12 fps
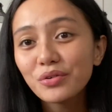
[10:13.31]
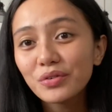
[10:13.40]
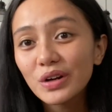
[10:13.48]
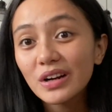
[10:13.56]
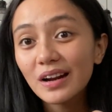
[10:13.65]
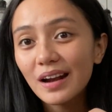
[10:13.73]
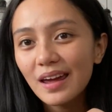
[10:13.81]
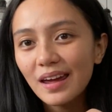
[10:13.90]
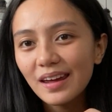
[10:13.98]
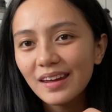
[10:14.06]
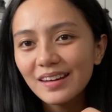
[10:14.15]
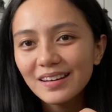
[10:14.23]
to for
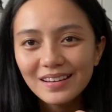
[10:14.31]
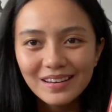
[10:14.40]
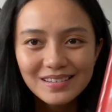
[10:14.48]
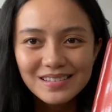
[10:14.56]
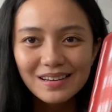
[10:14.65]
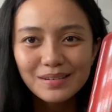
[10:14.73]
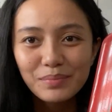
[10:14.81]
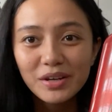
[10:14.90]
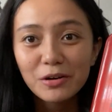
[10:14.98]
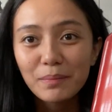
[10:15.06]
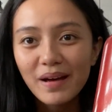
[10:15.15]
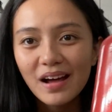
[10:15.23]
Clay sa
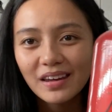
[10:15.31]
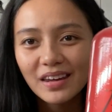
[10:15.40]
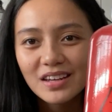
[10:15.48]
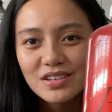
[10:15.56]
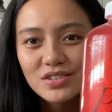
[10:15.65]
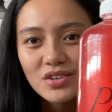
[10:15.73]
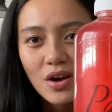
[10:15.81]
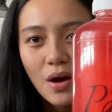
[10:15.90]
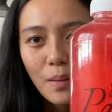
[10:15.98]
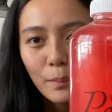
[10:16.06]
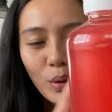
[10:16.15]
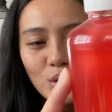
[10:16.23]
PR package.
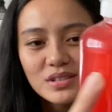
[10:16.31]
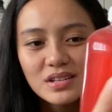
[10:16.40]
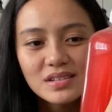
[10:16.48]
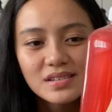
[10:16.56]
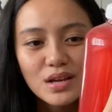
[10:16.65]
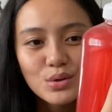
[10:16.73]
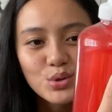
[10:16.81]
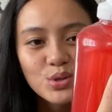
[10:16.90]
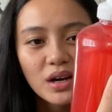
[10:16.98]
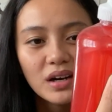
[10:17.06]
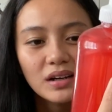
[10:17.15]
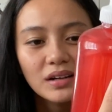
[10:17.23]
Post
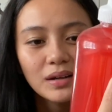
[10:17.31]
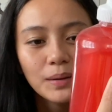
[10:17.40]
Essential.